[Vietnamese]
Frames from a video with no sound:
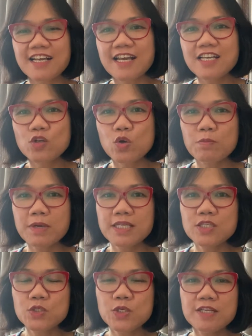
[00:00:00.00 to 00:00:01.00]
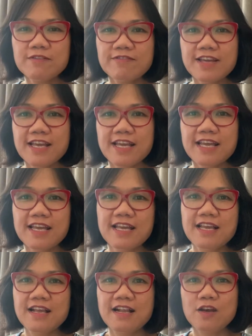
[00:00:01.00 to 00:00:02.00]
Kênh của mình chuyên về
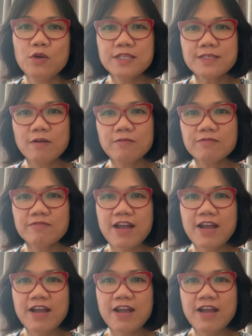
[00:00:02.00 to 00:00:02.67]
lối sống